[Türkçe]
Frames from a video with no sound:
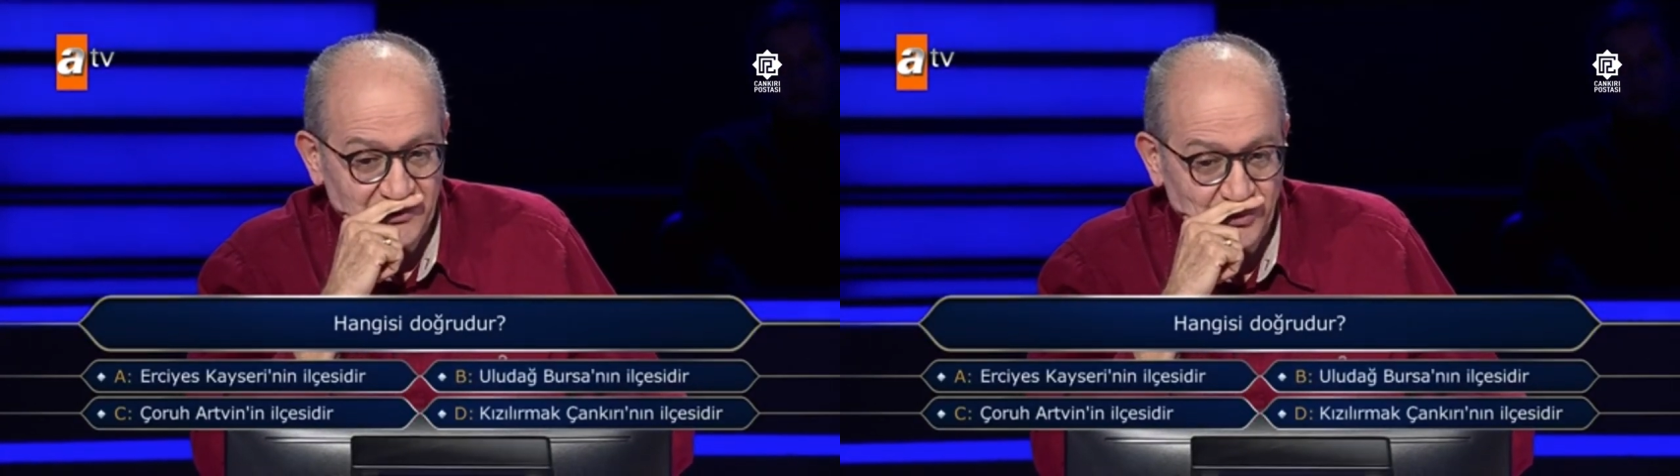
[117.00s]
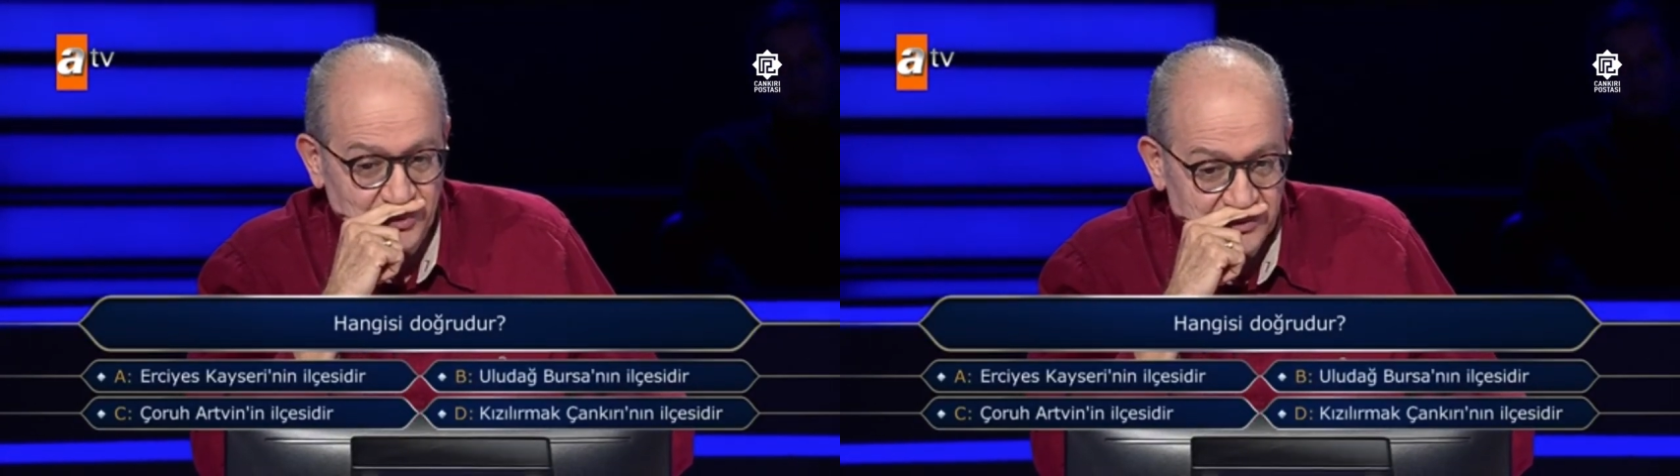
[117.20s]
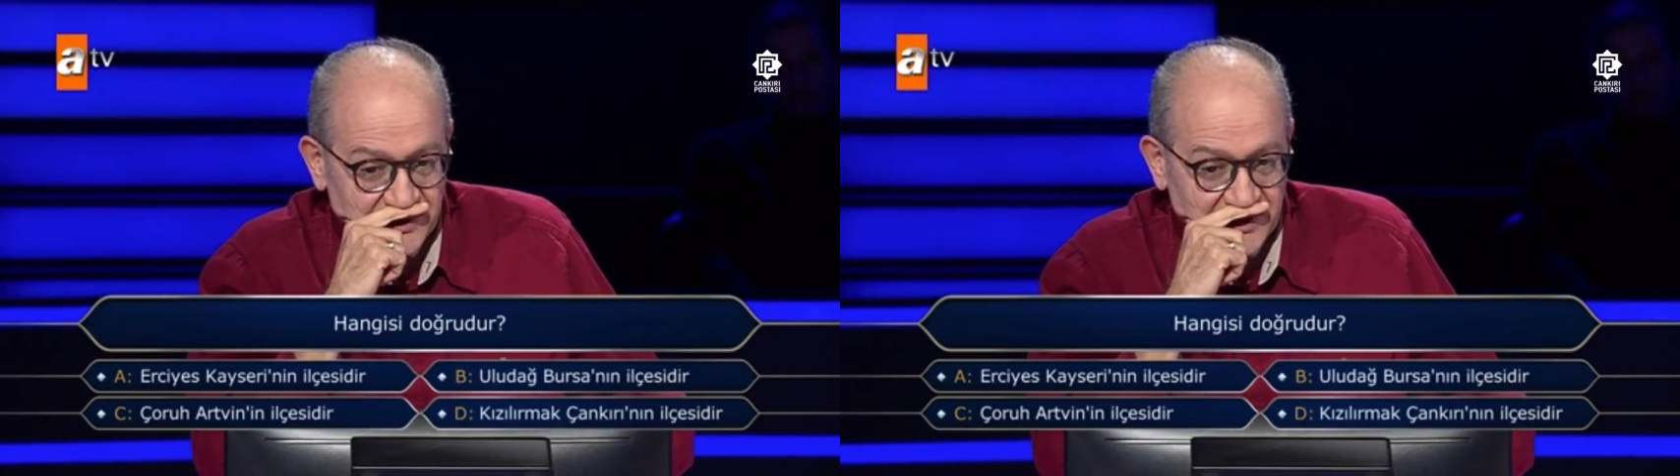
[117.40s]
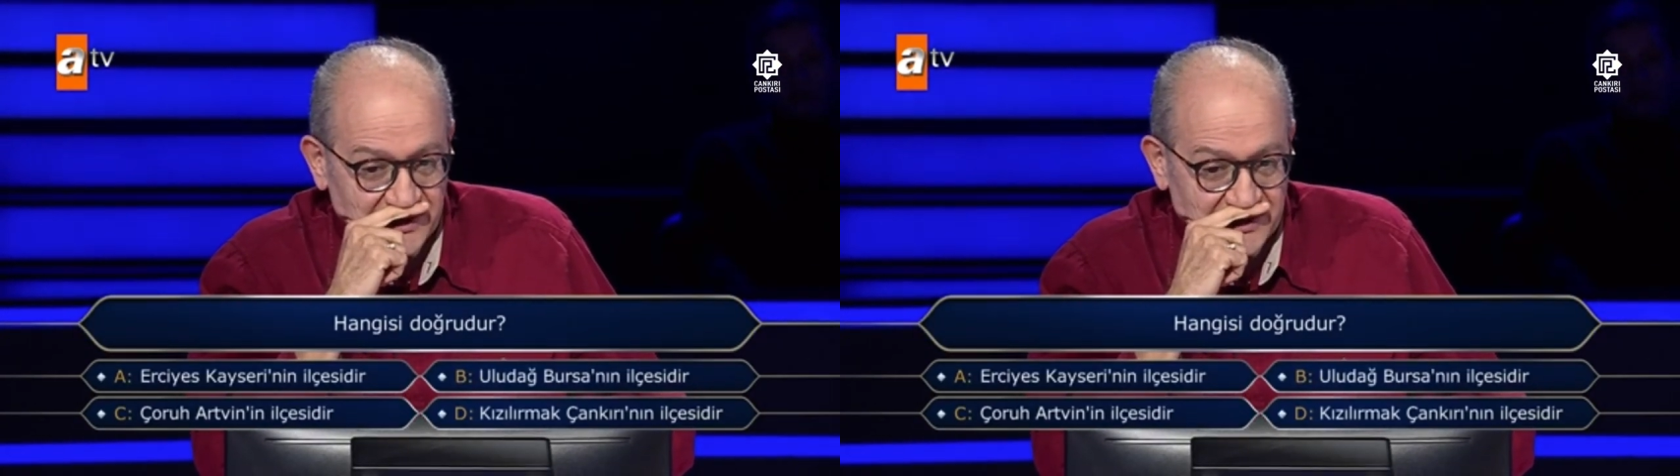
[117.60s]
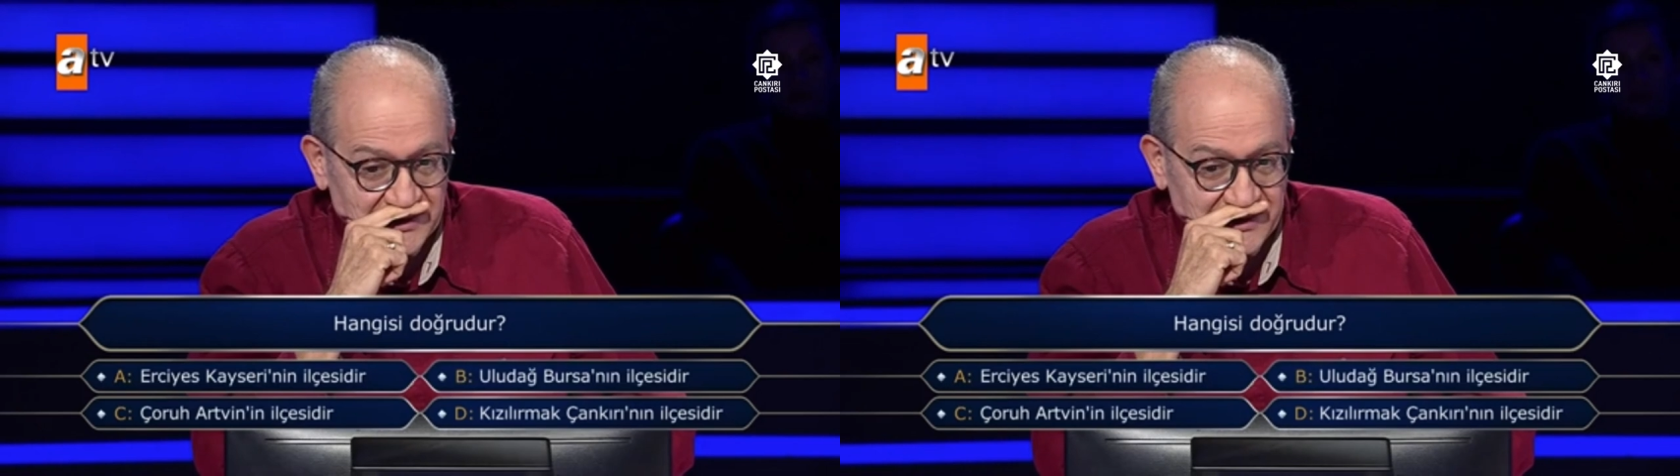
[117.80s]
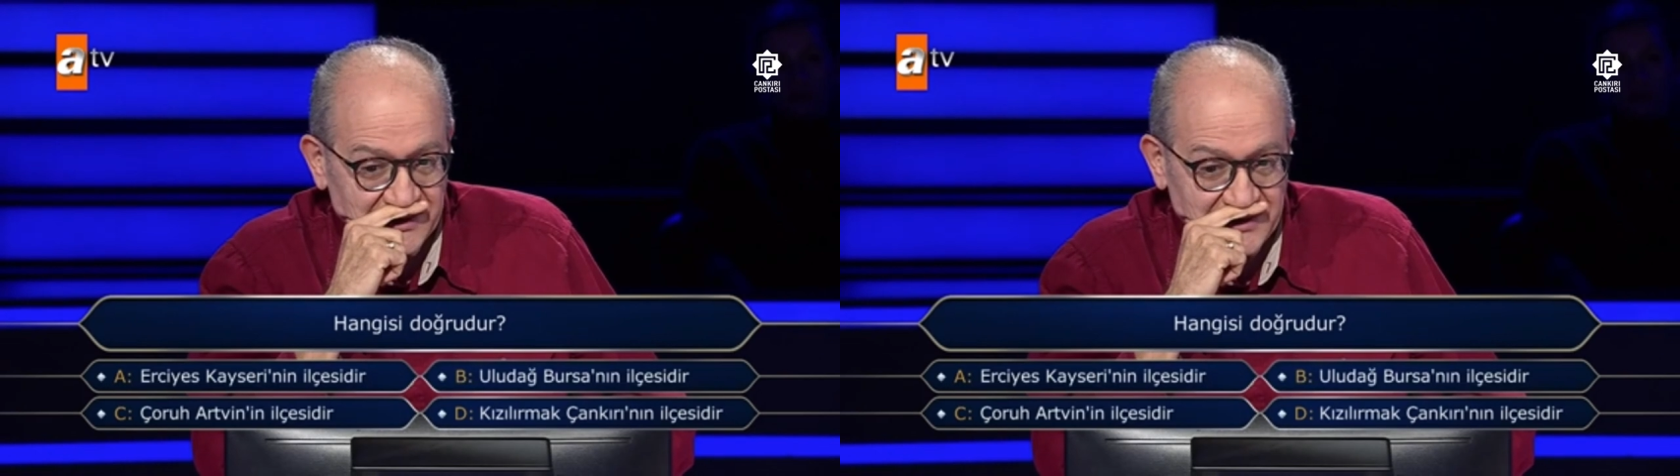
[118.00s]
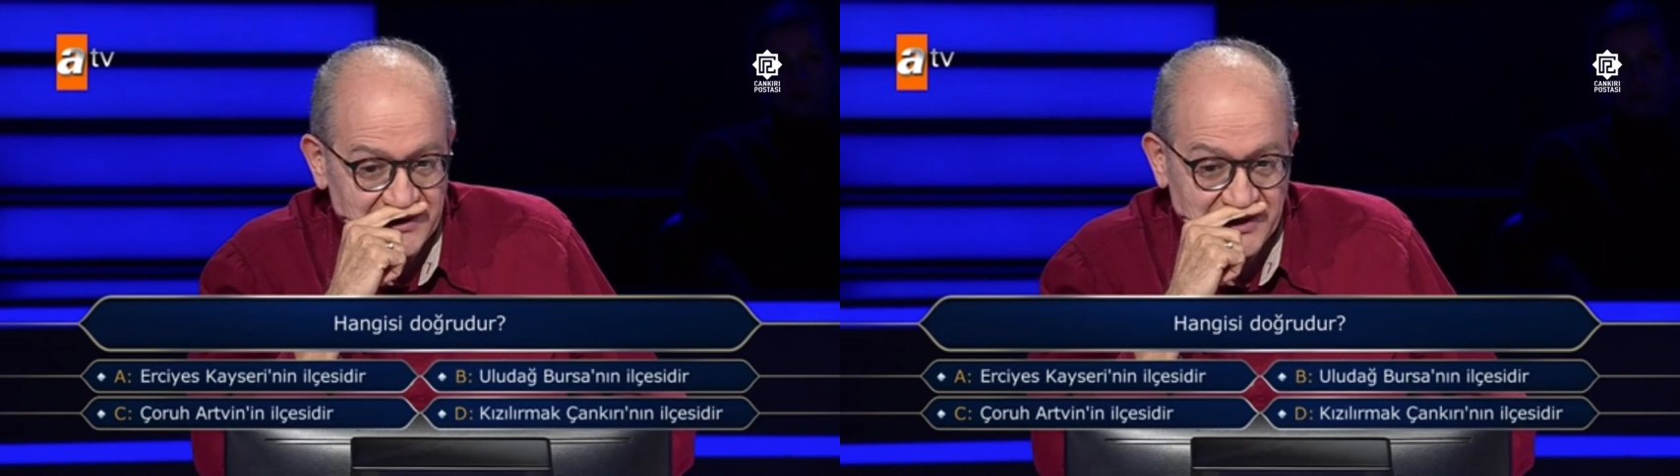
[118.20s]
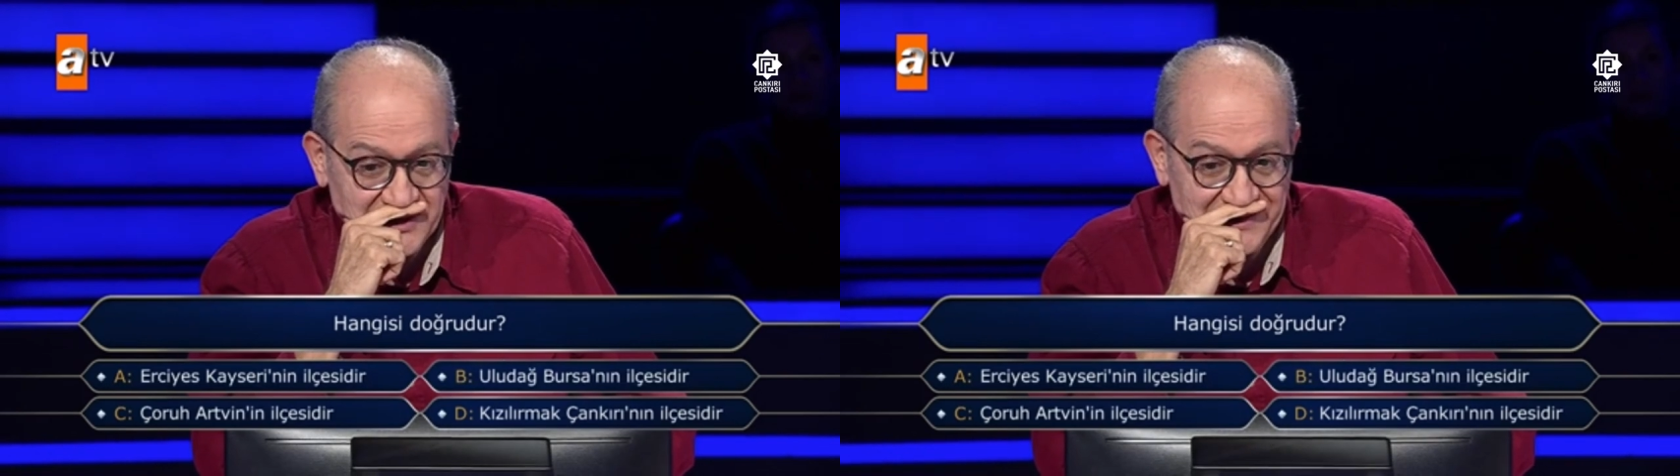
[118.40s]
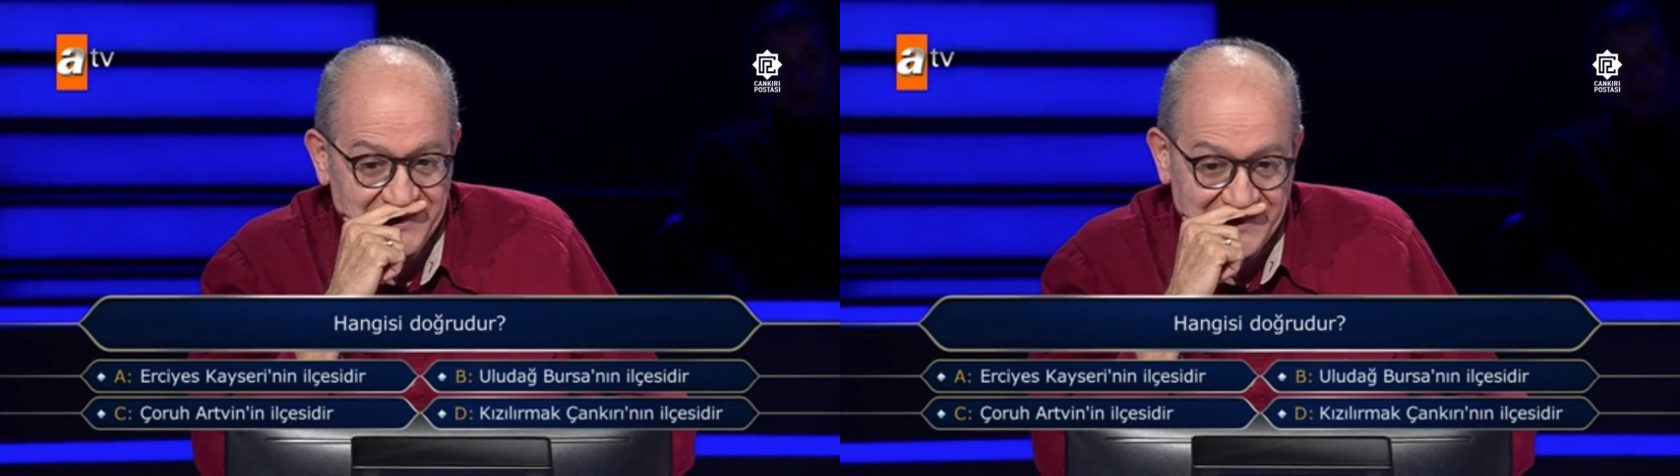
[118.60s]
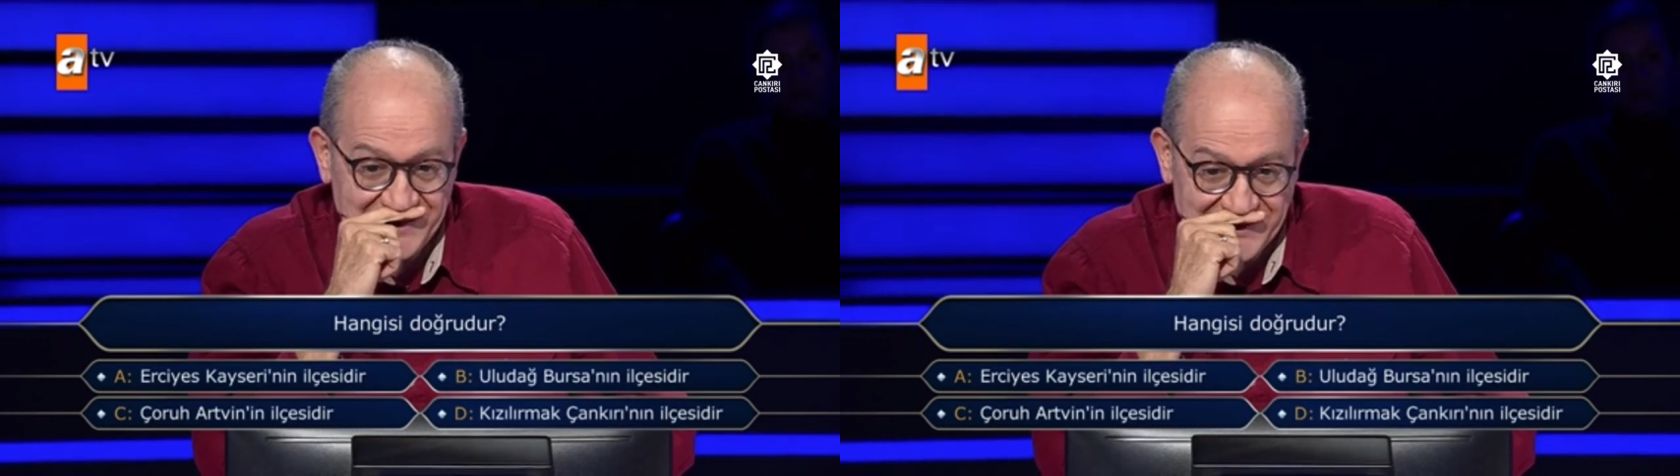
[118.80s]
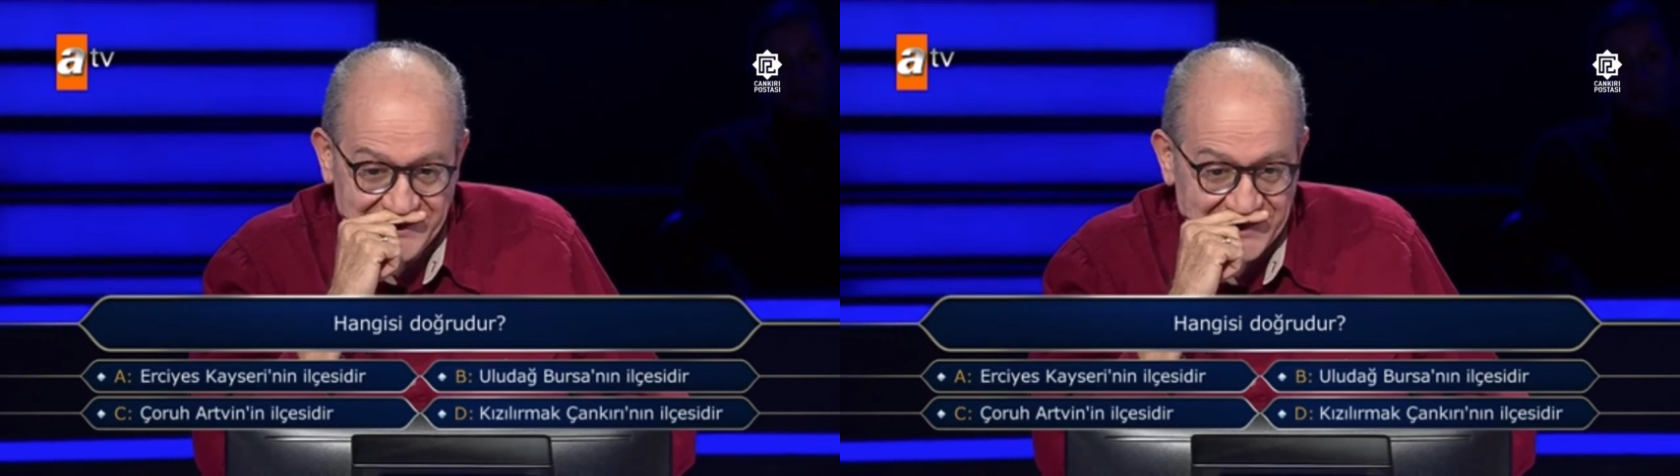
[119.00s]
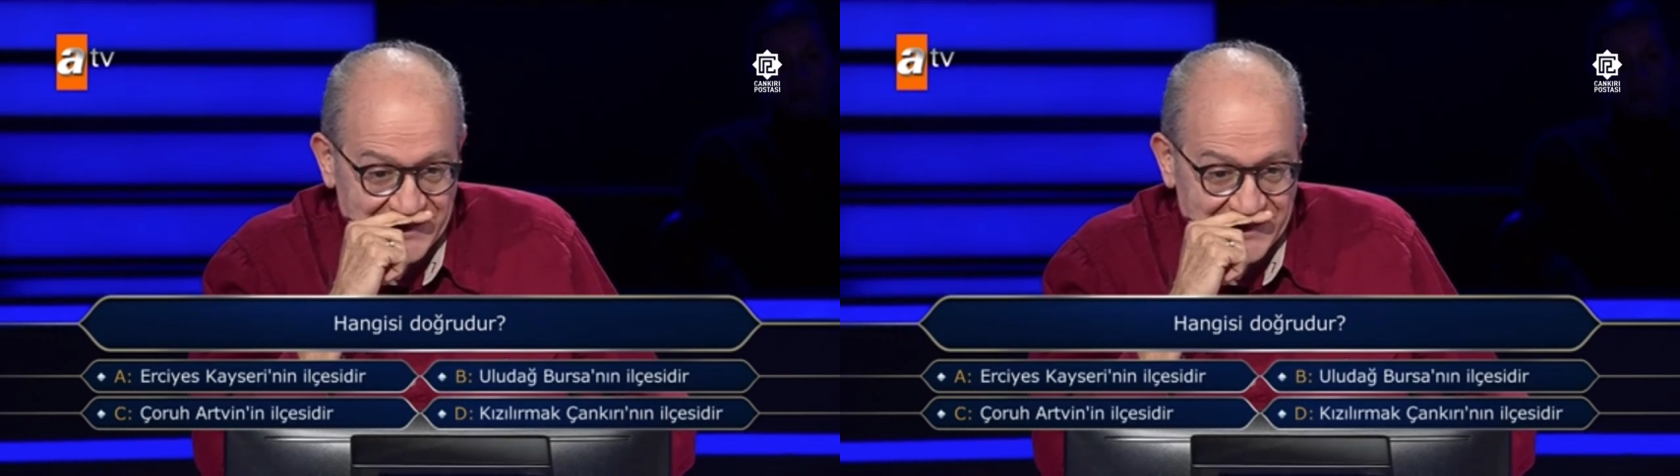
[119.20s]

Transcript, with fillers: Uludağ ilçe değil